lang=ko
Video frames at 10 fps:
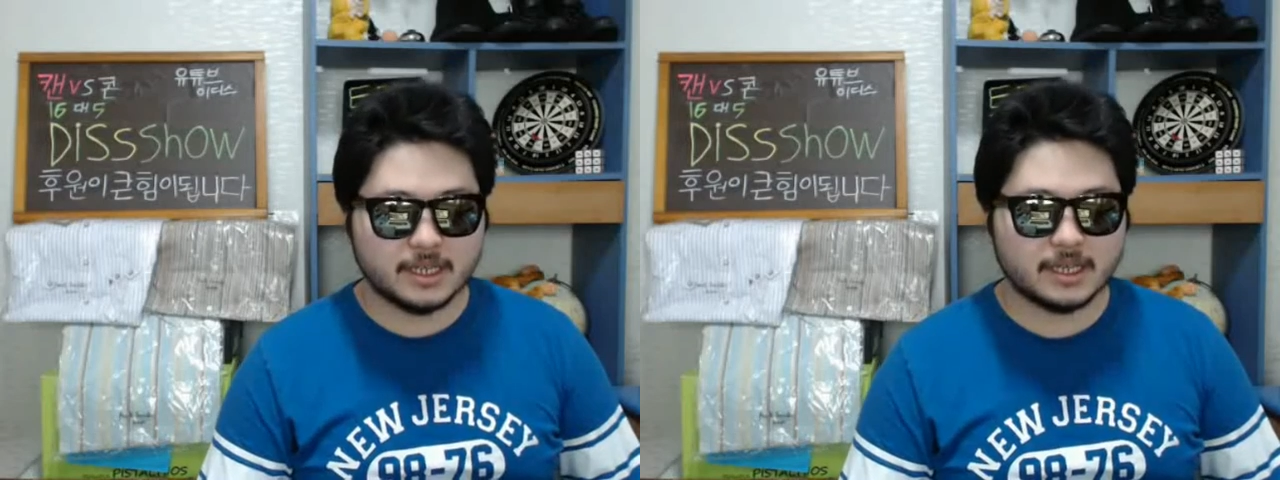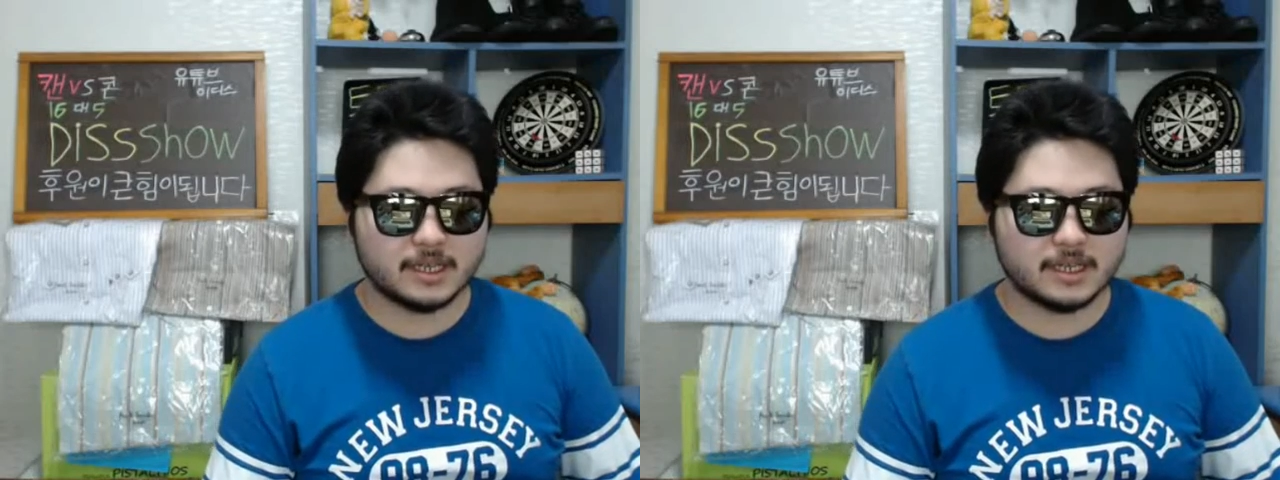
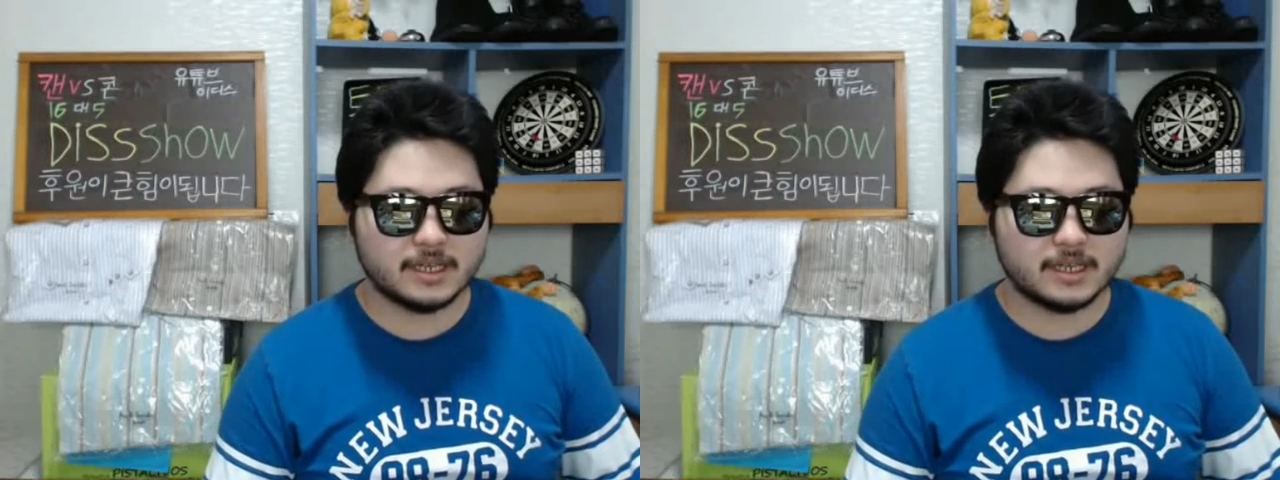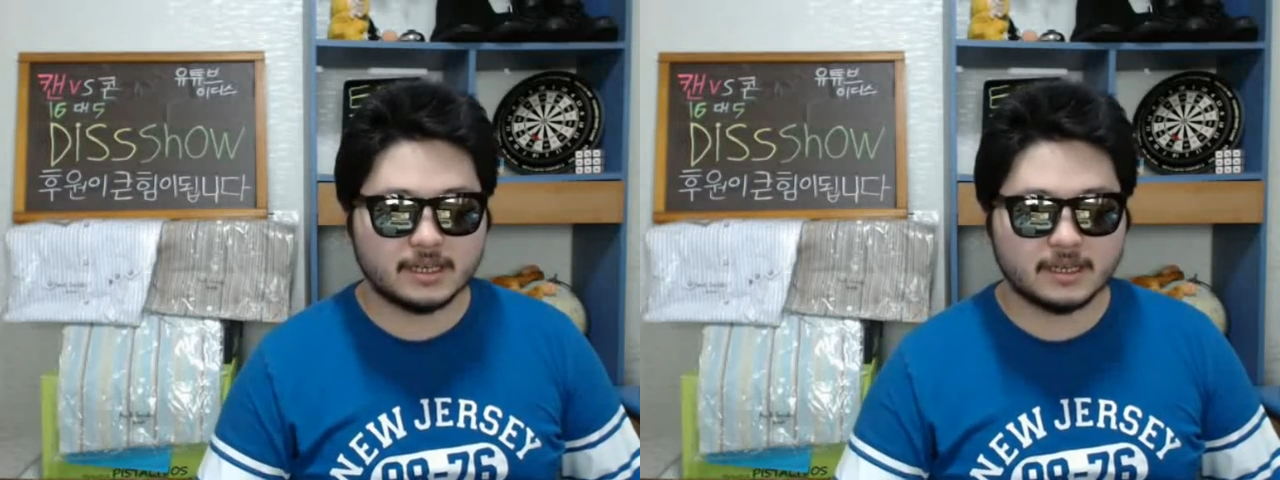
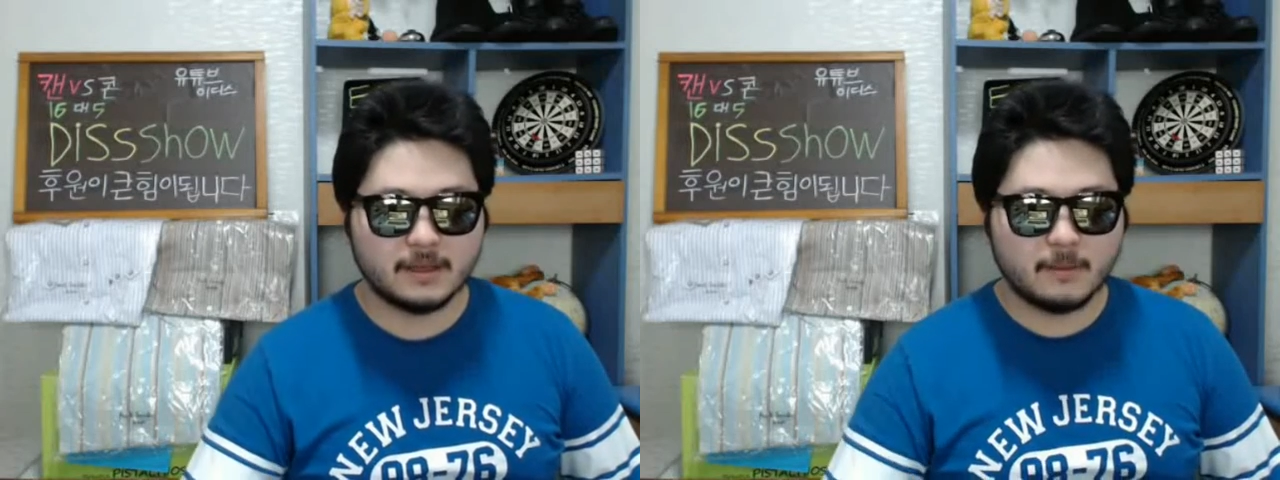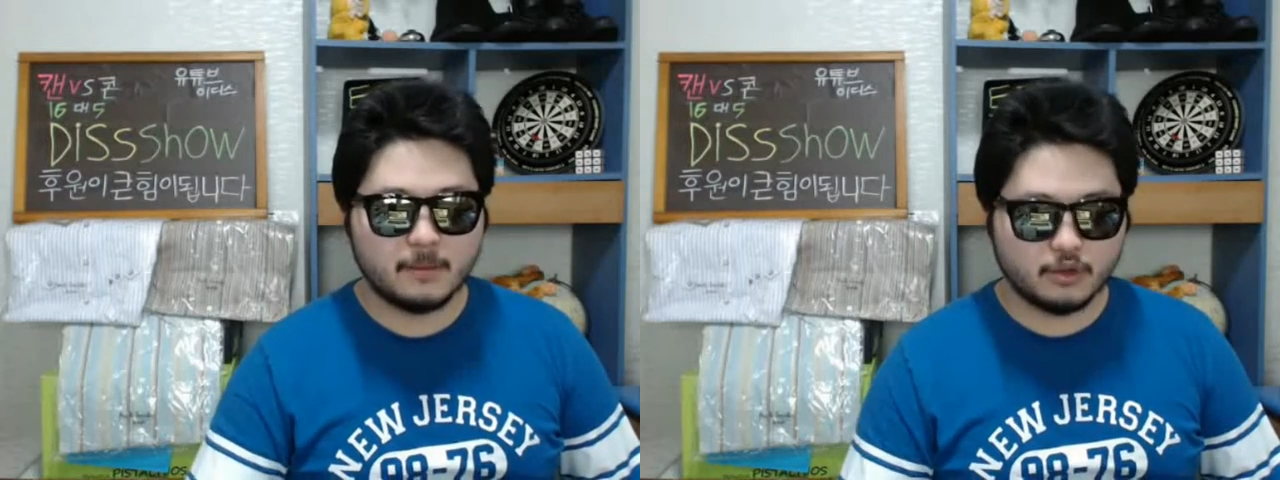예.
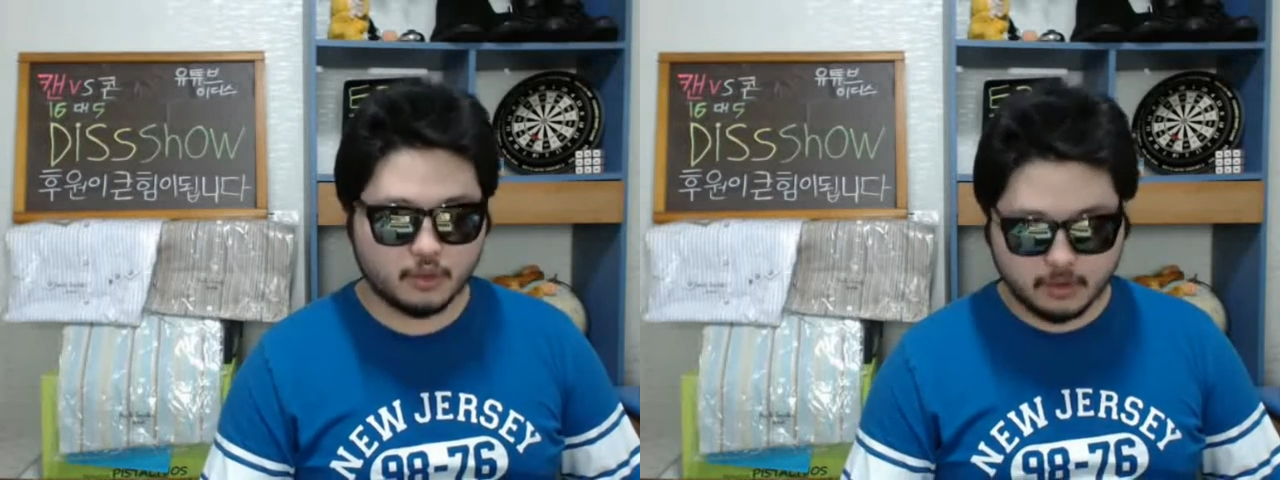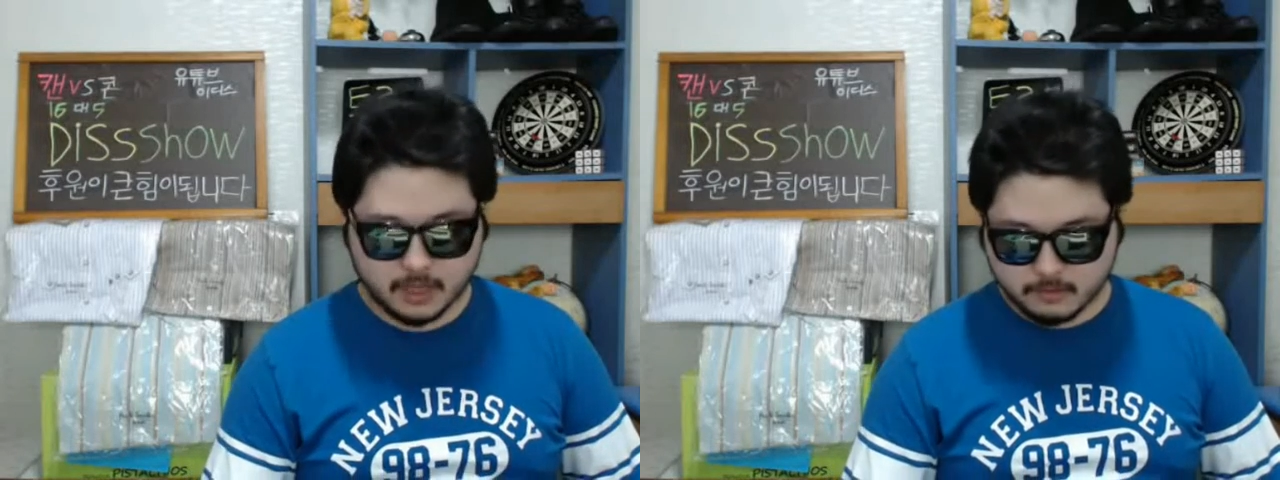뭐
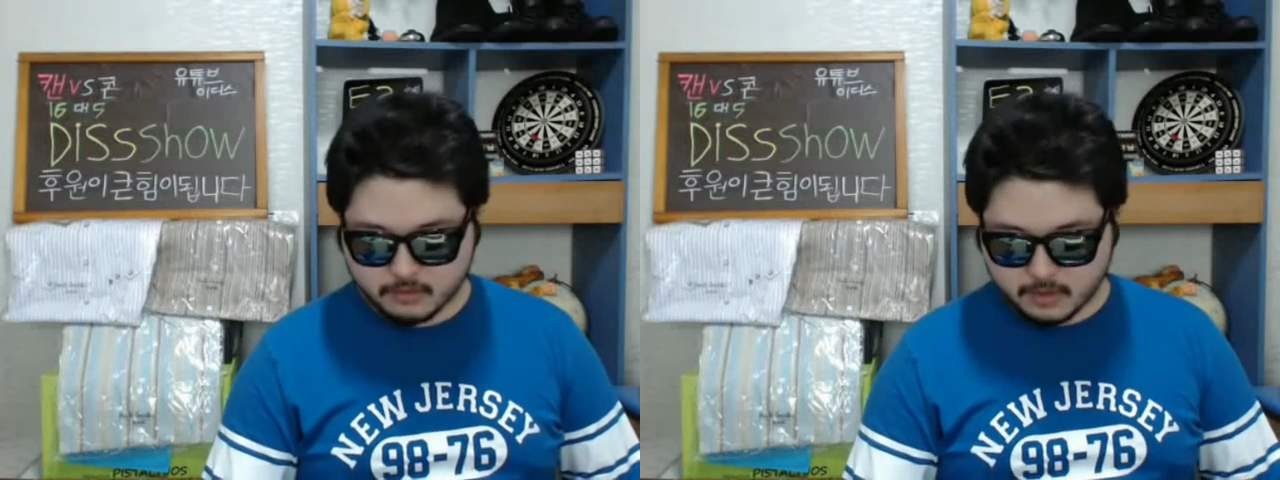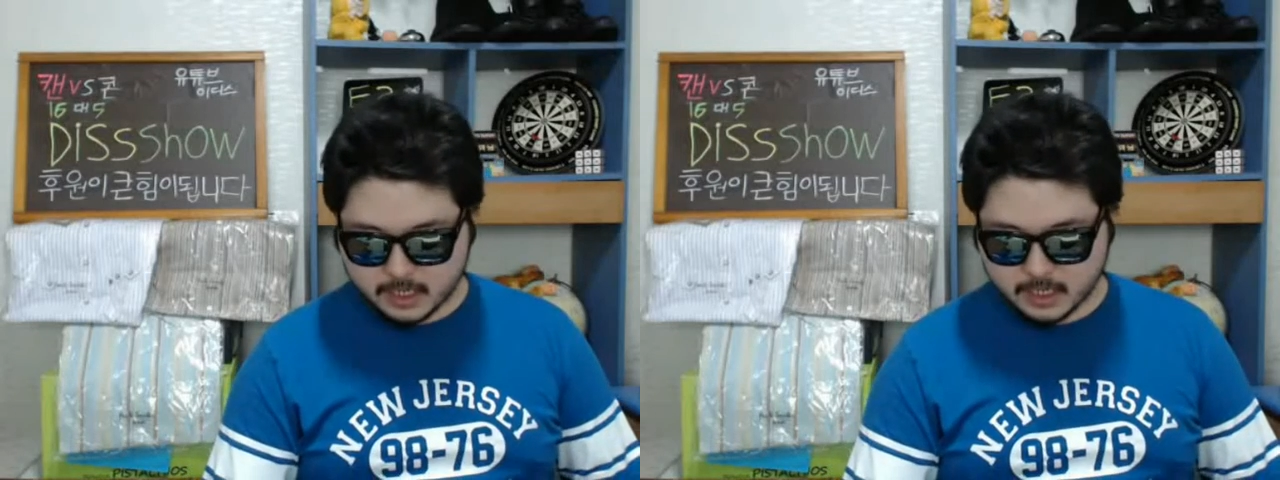
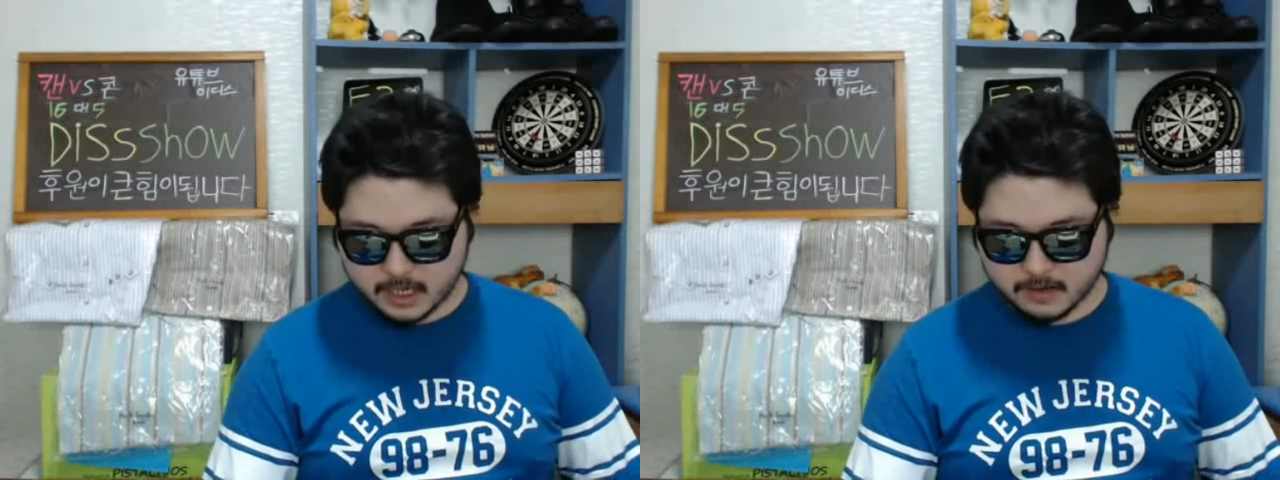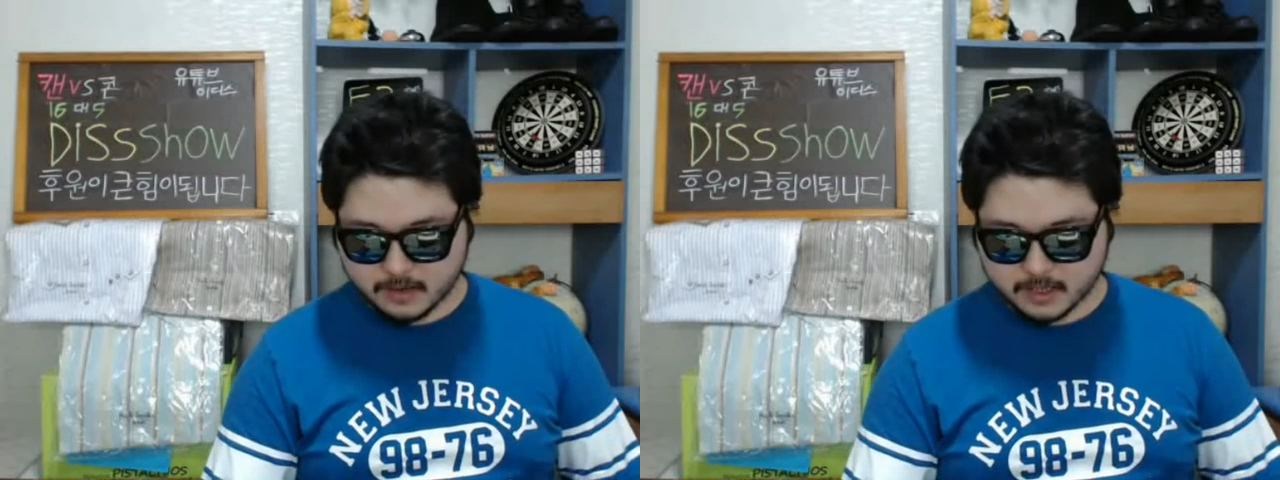농담으로 얘기를
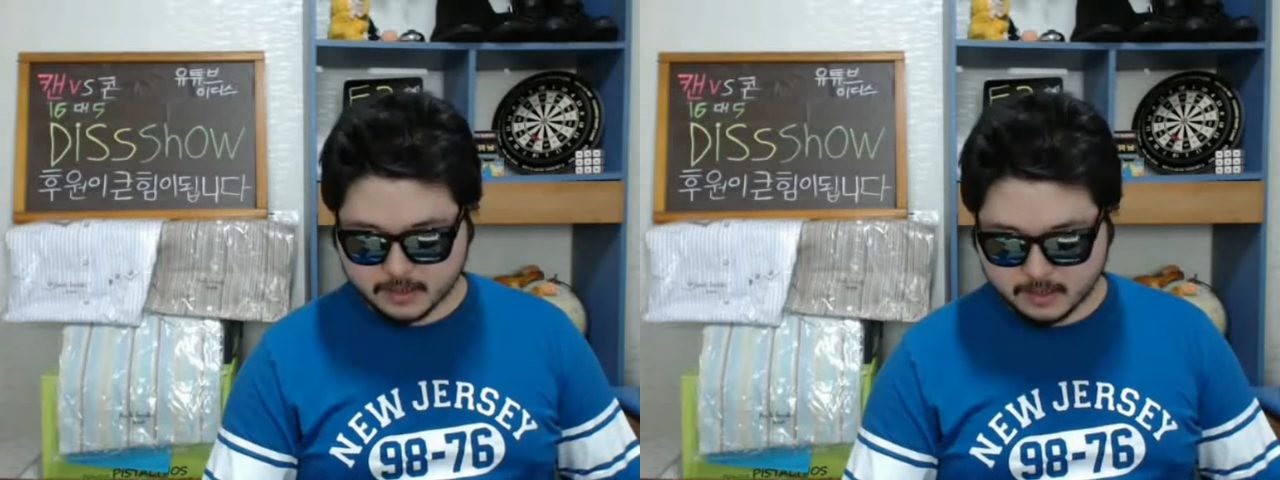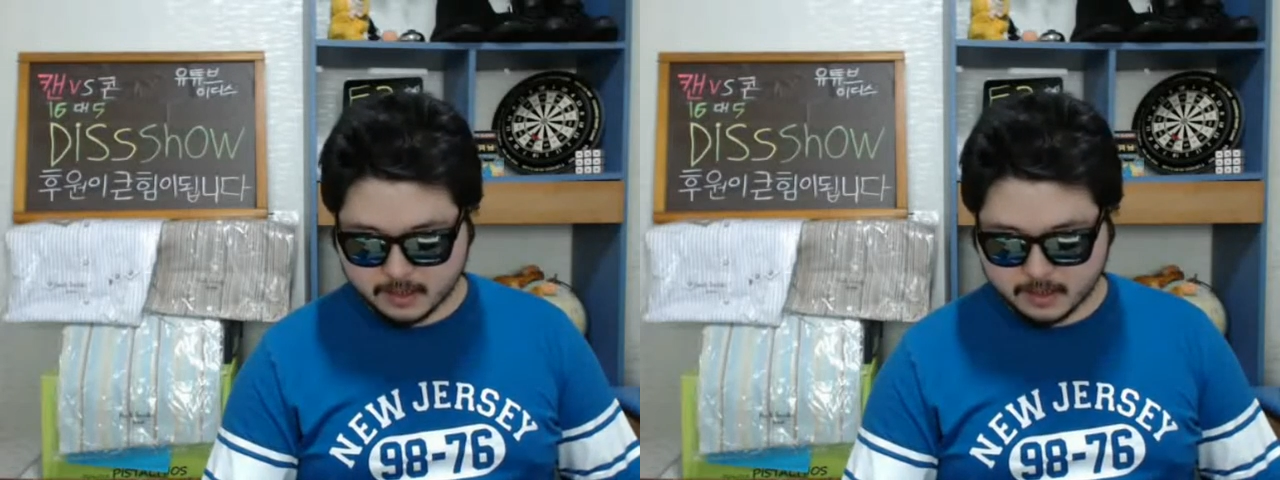한 것
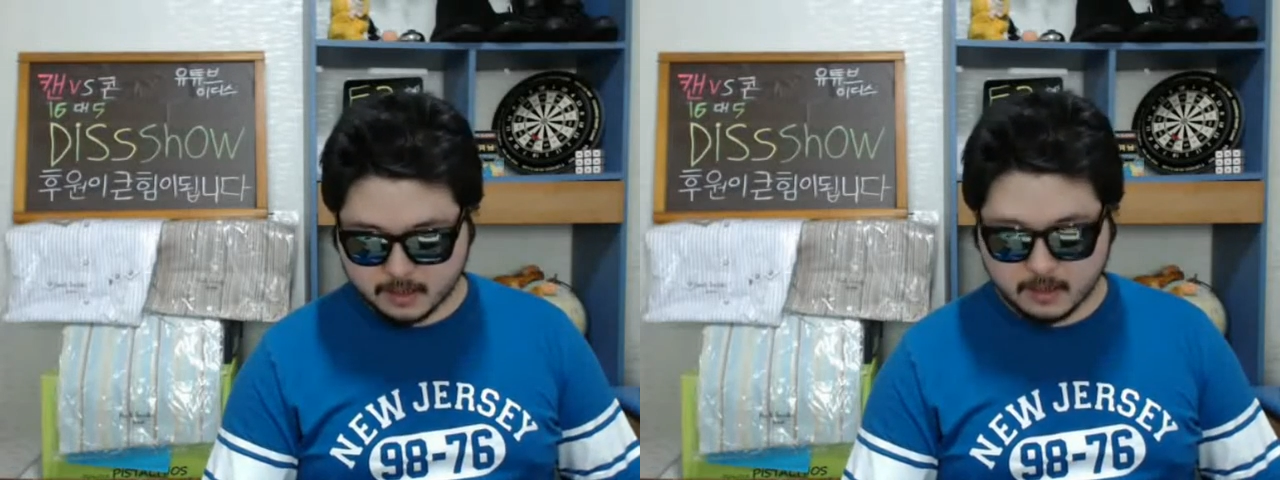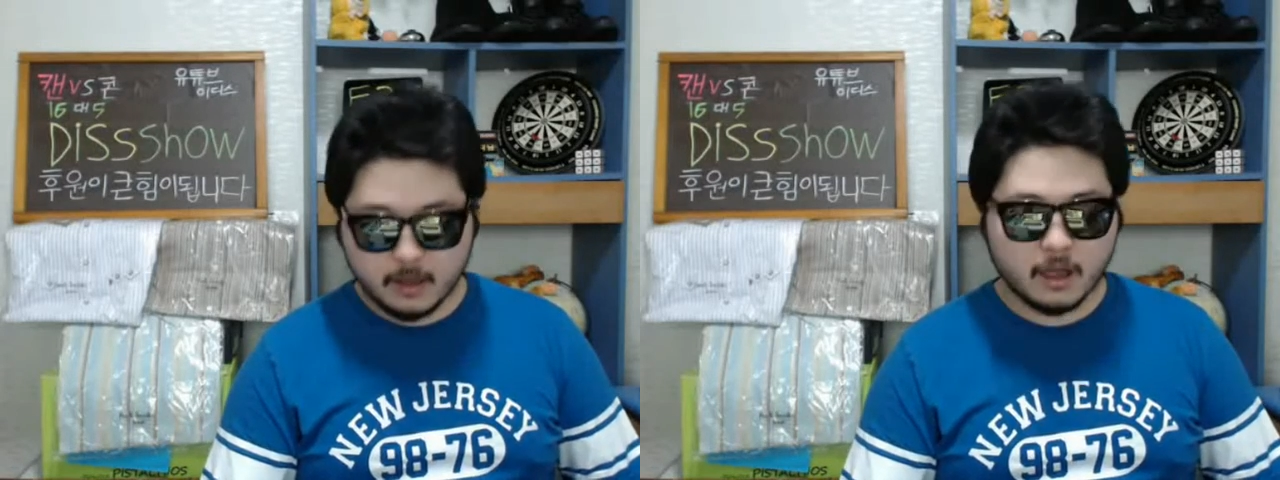같은데